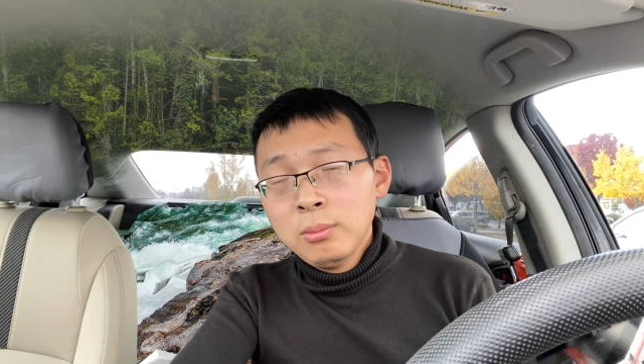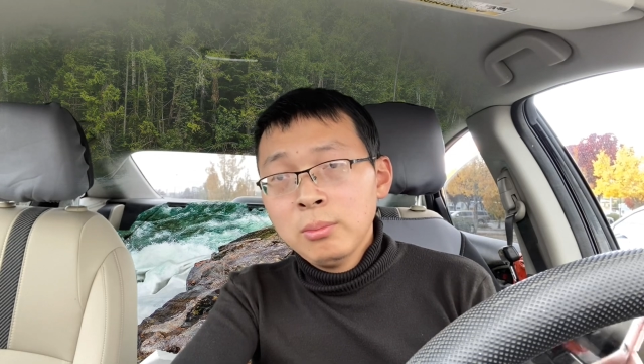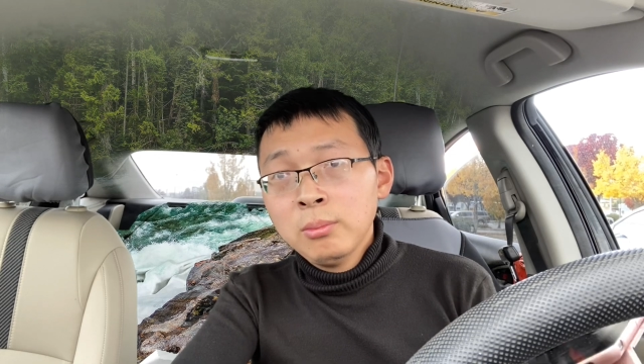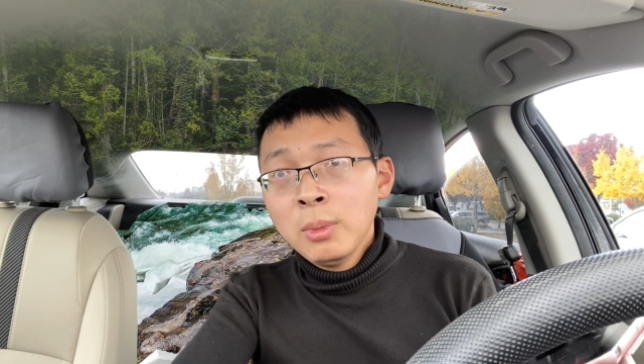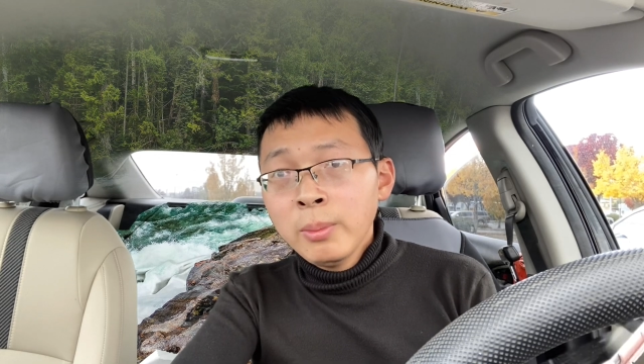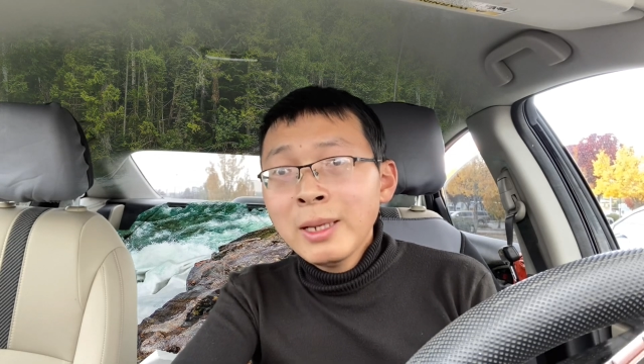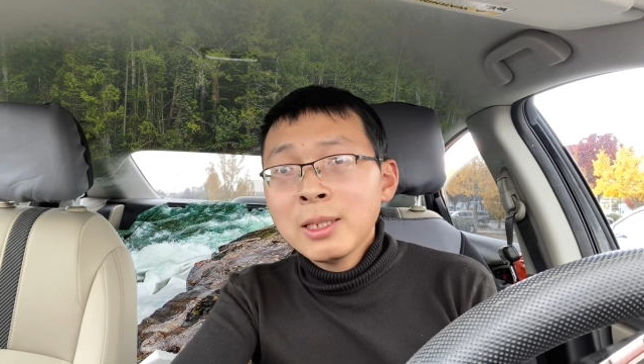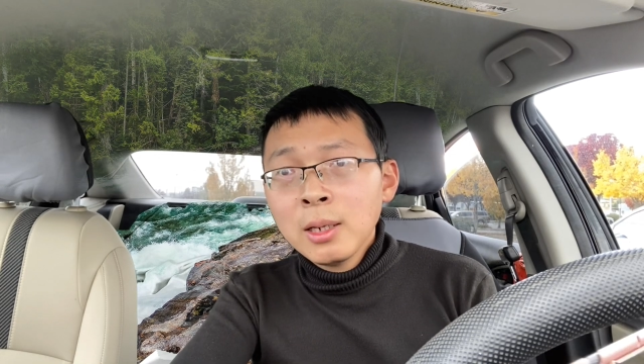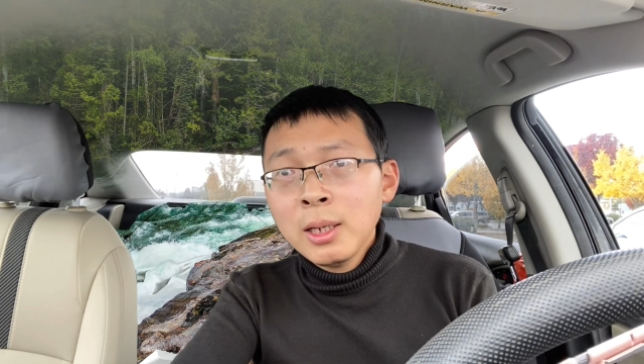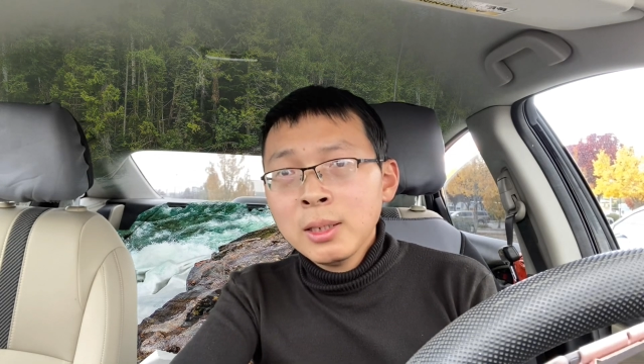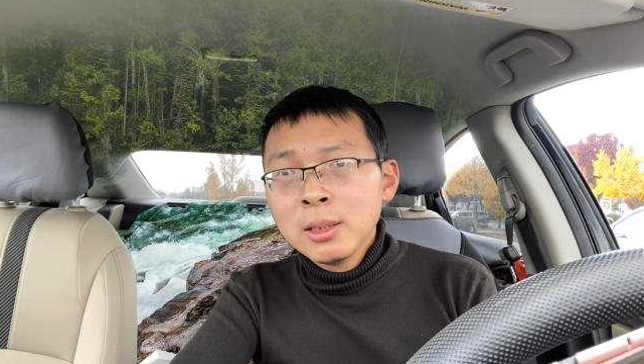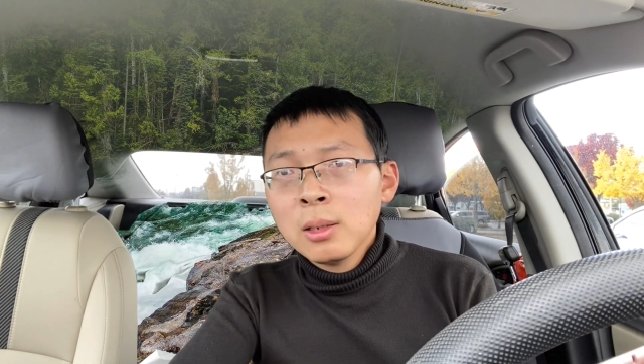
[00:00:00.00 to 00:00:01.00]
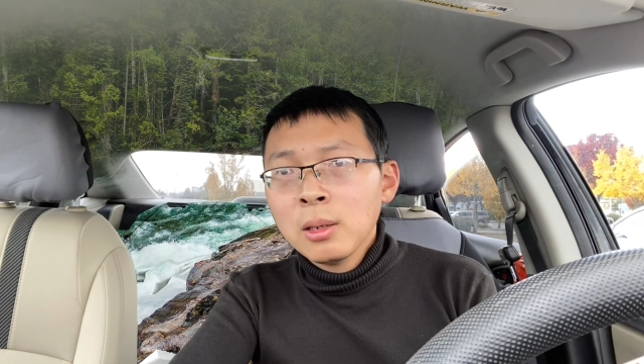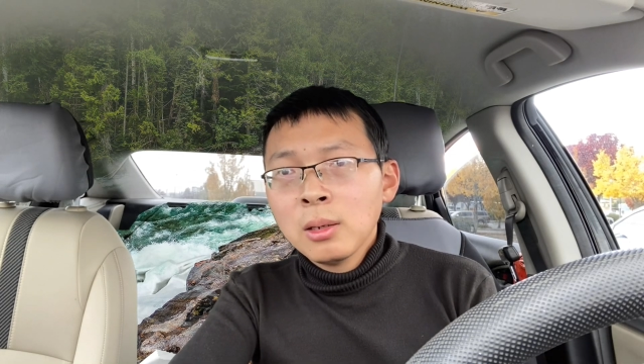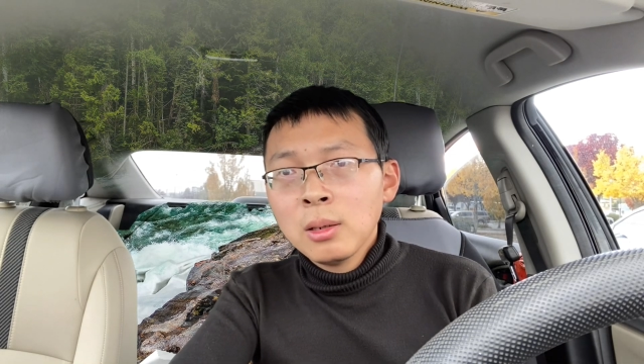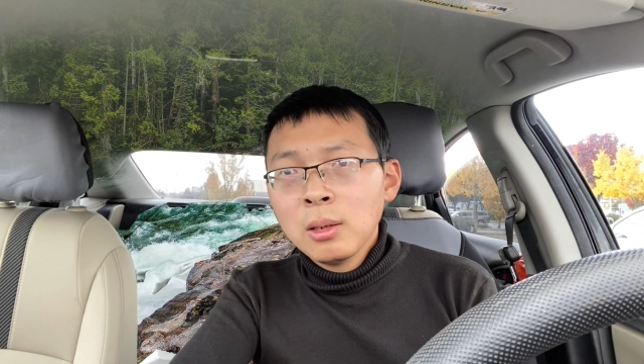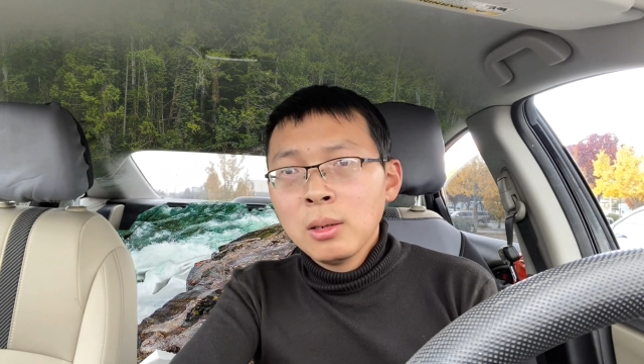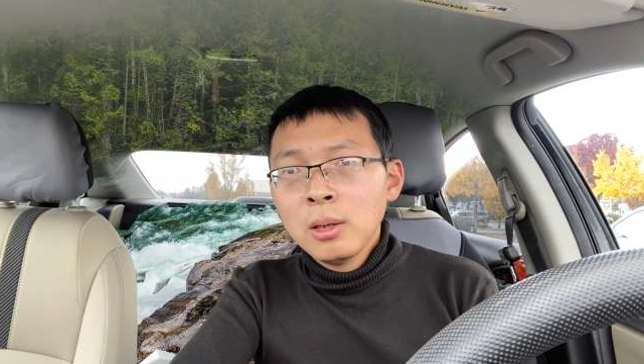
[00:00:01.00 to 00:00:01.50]
明白这个意思。
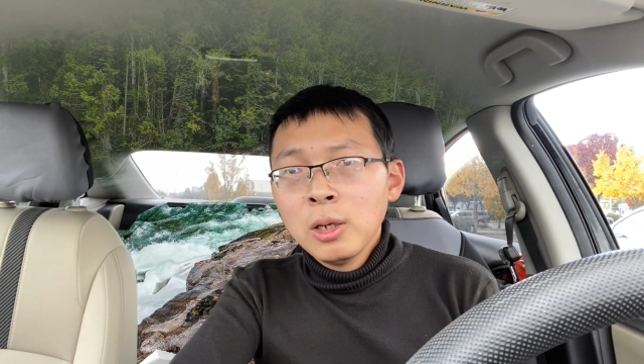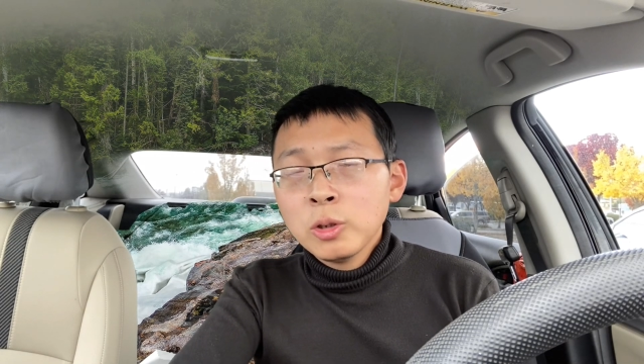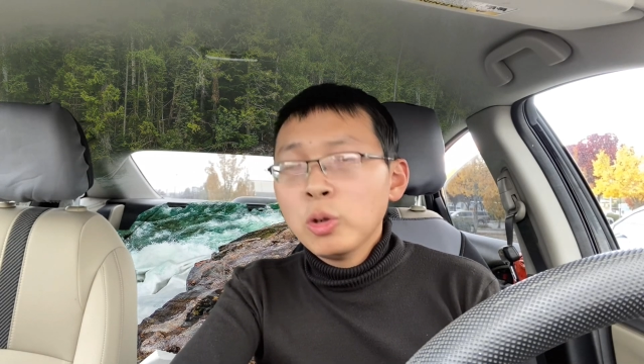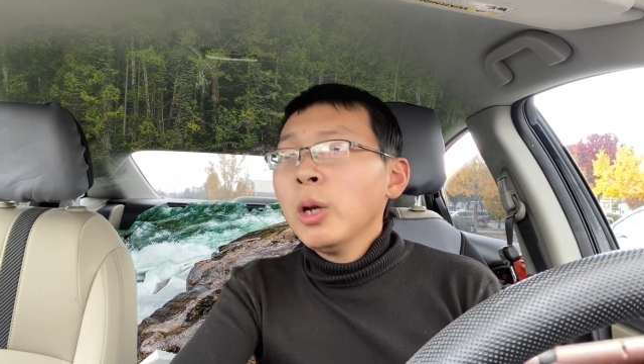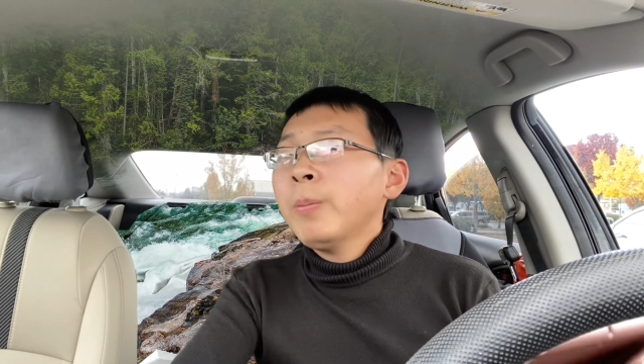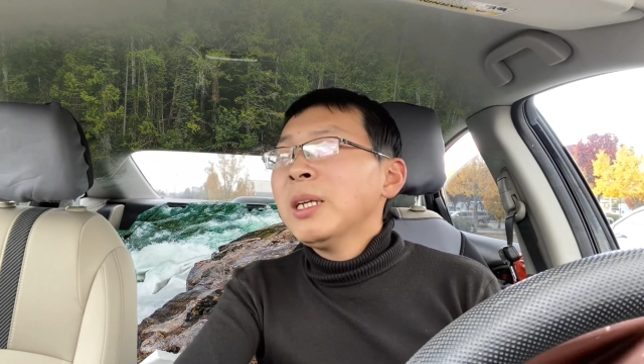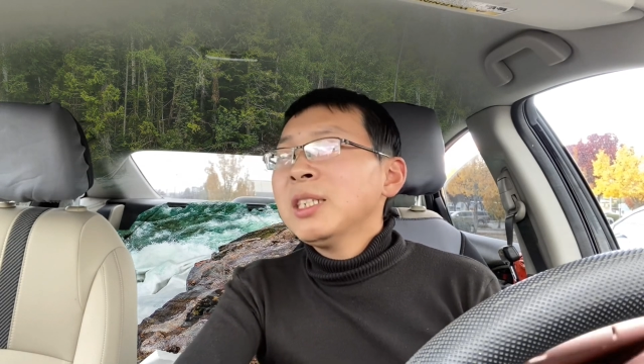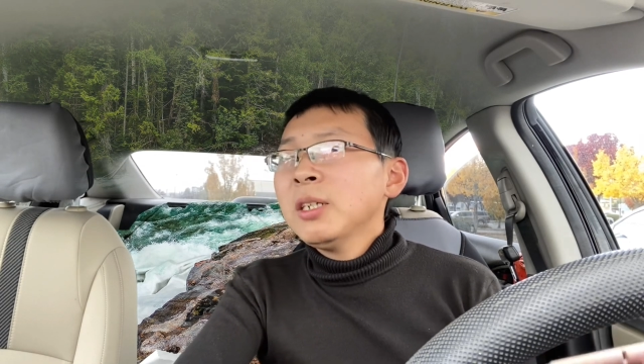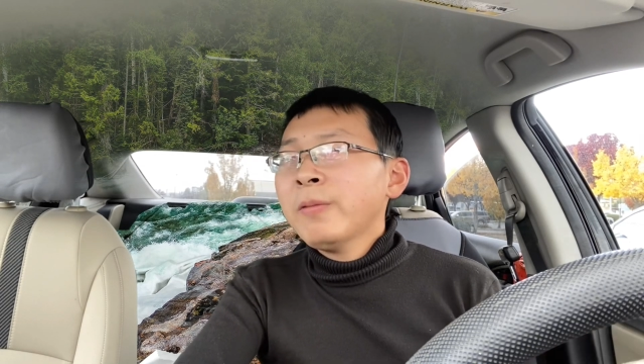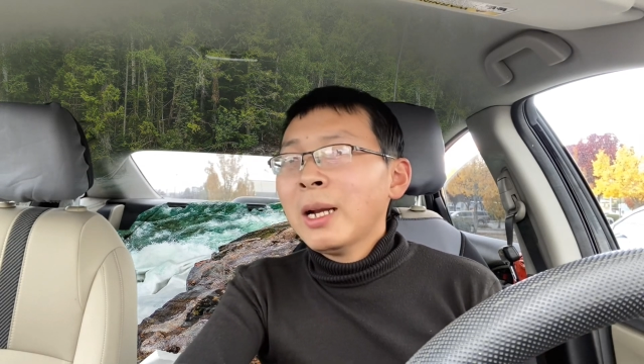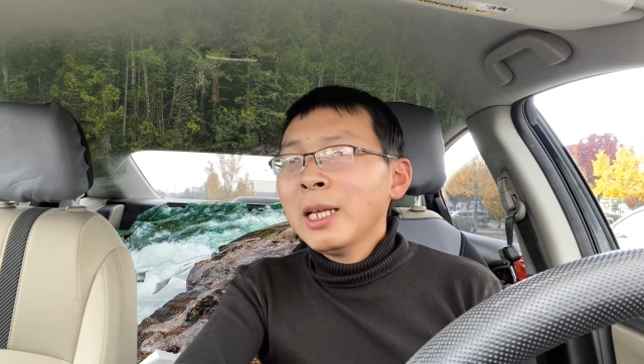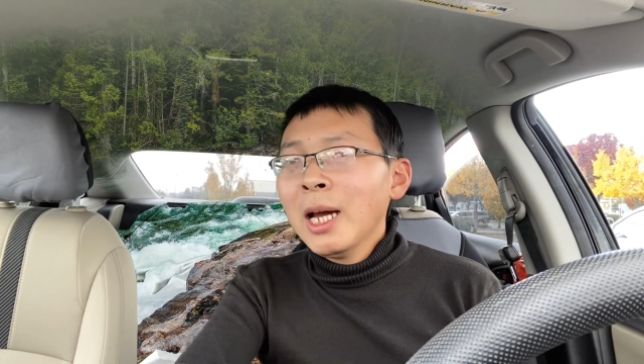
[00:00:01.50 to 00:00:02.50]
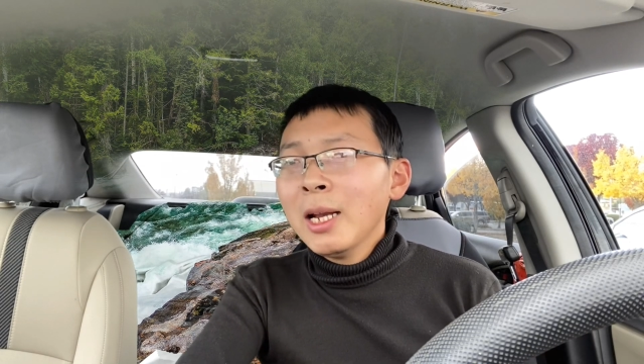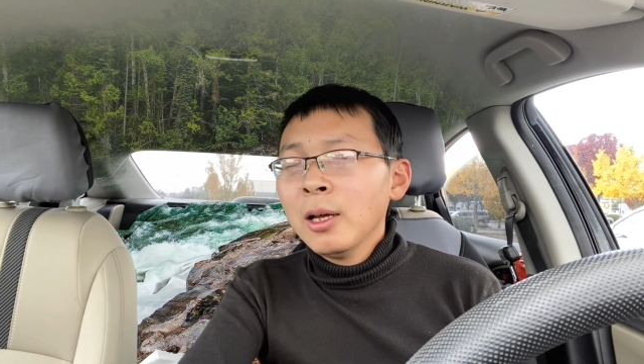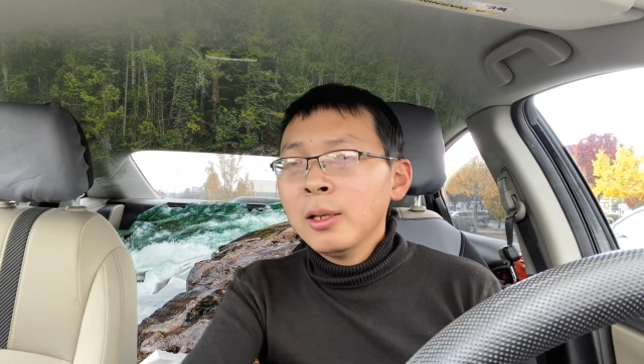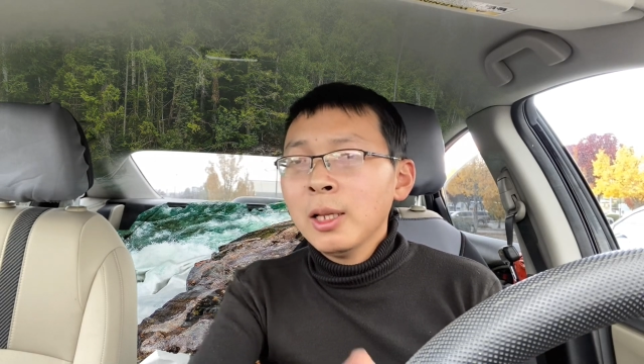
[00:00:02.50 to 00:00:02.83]
所以宾夕法尼亚的